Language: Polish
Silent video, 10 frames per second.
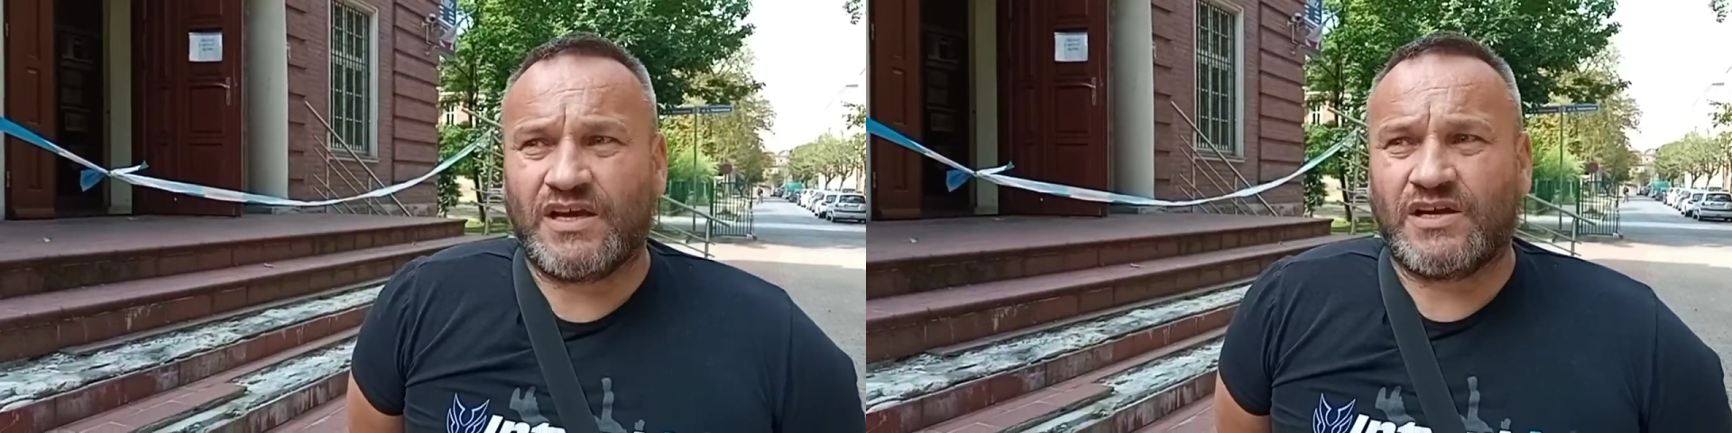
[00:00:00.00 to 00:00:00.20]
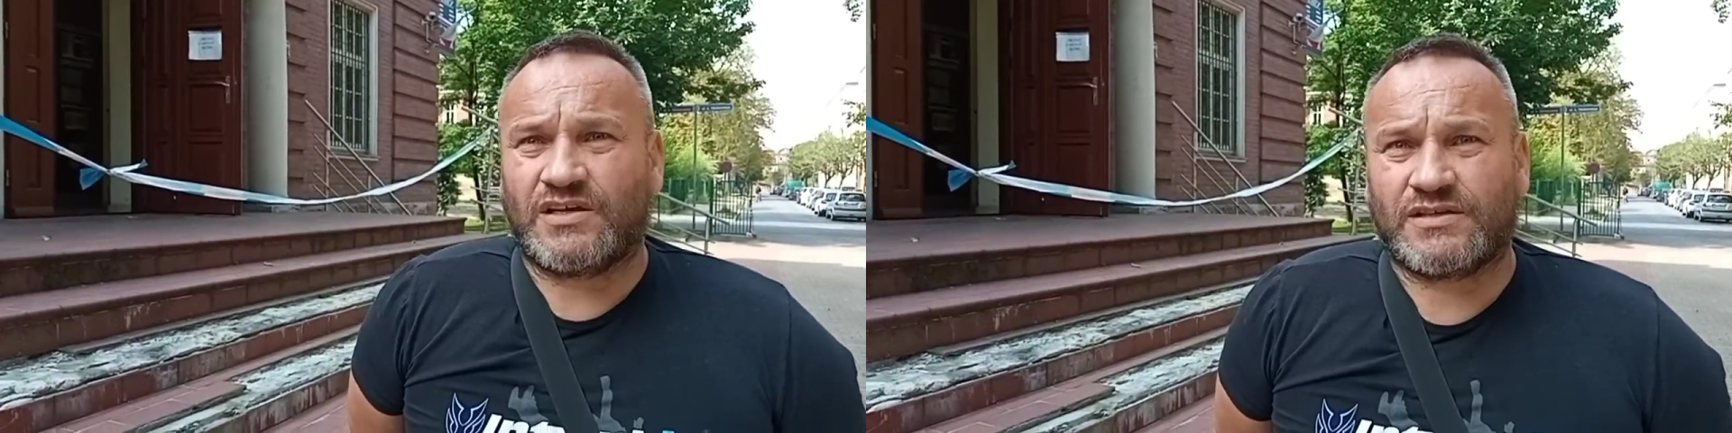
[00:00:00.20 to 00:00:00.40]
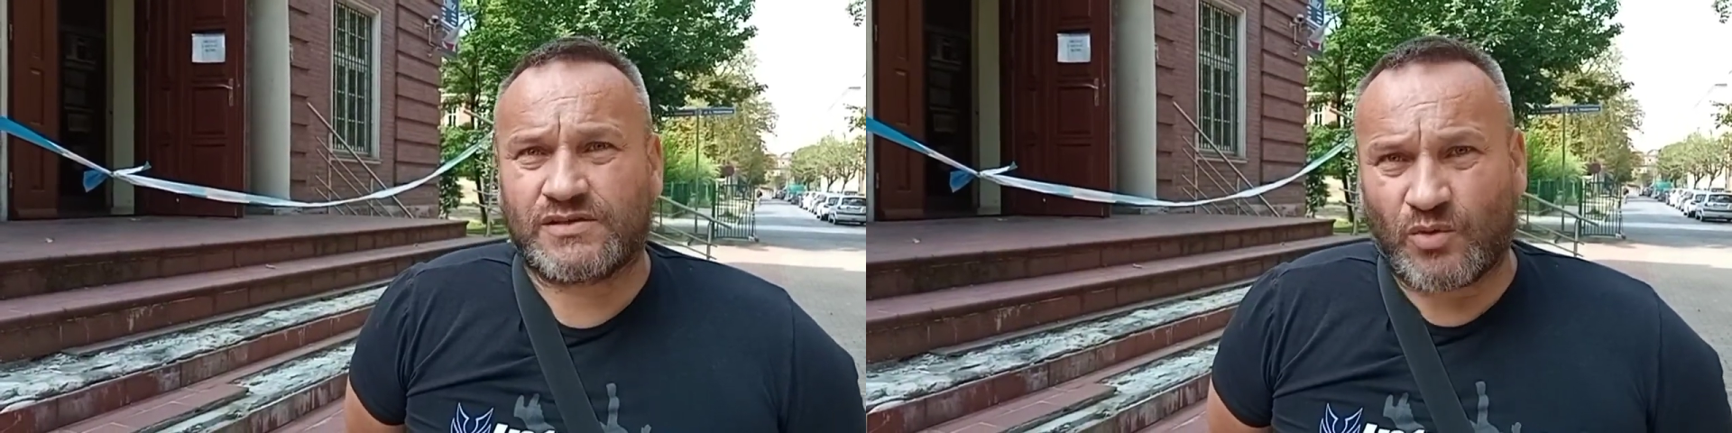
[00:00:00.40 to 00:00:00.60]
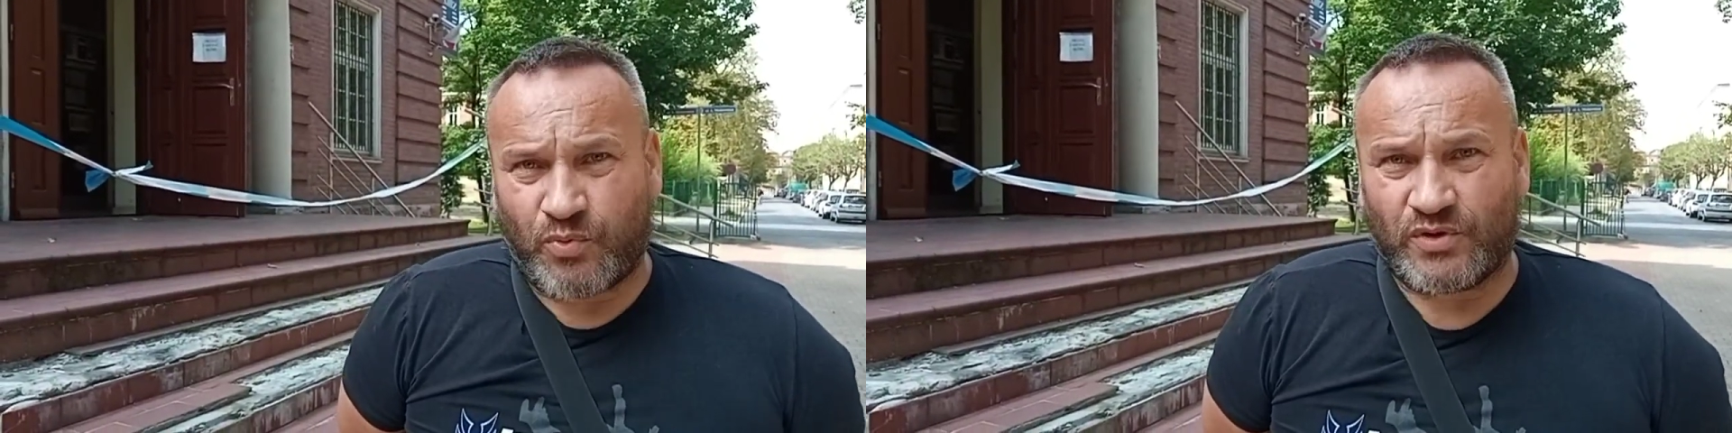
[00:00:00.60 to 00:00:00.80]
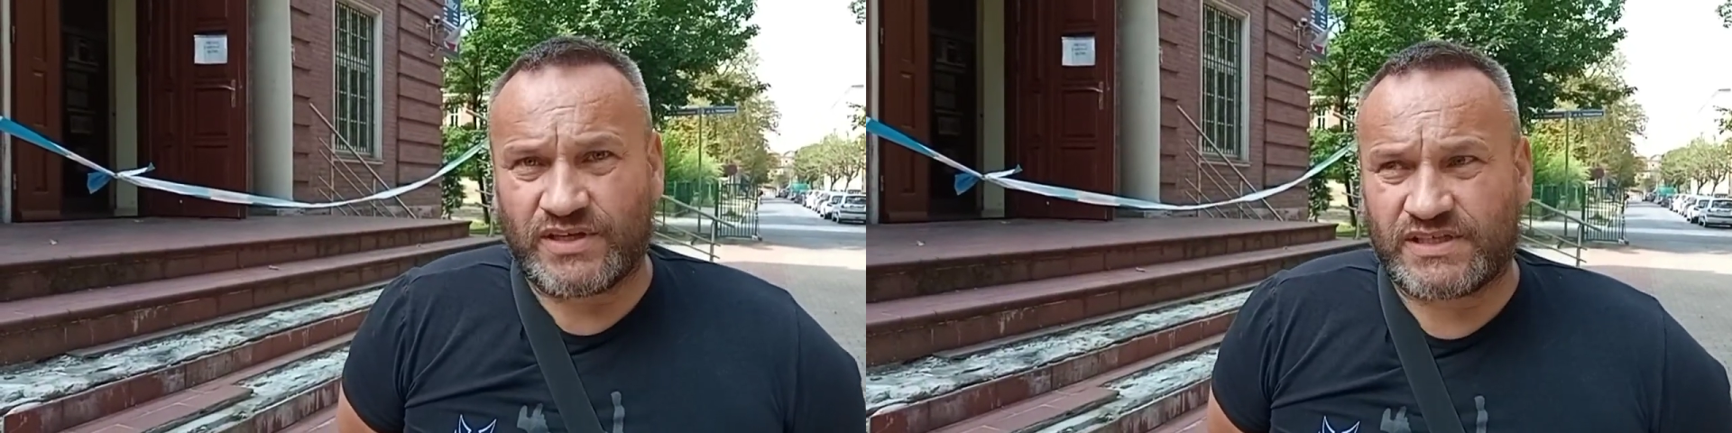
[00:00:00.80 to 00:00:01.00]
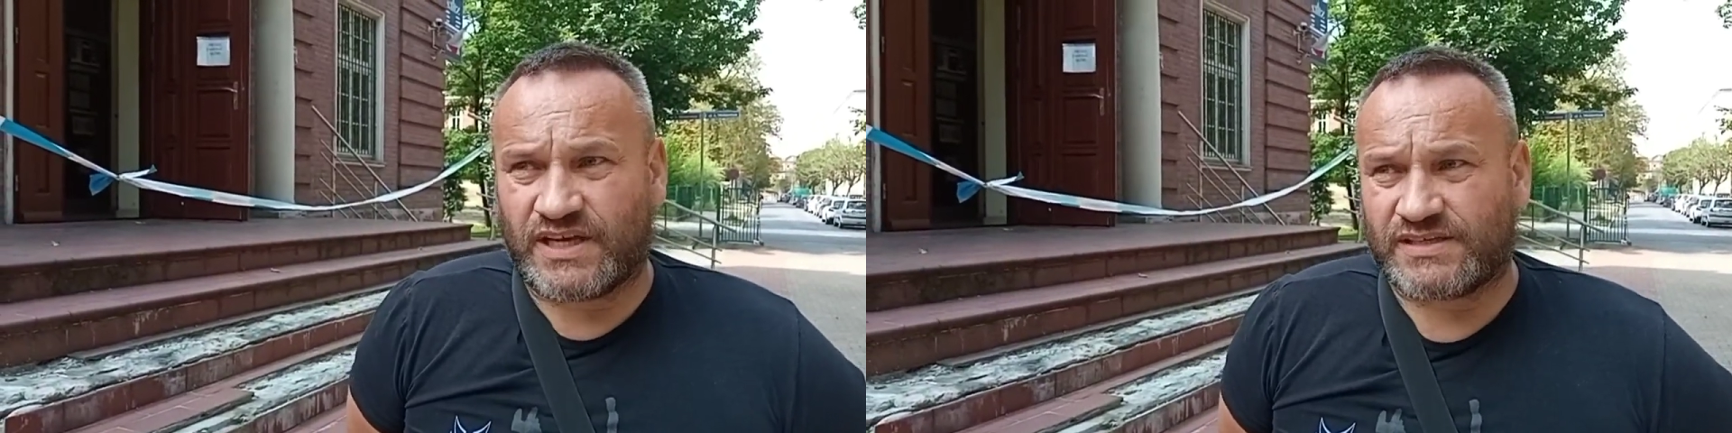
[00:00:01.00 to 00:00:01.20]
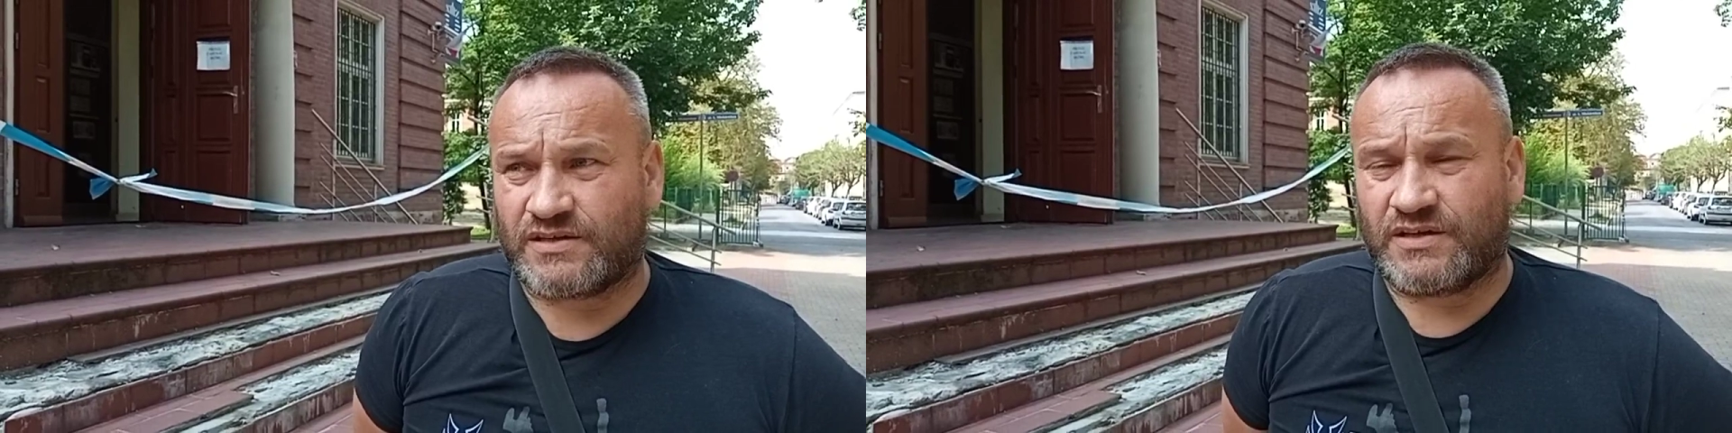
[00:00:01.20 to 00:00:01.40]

No ja tu widzę kilka za...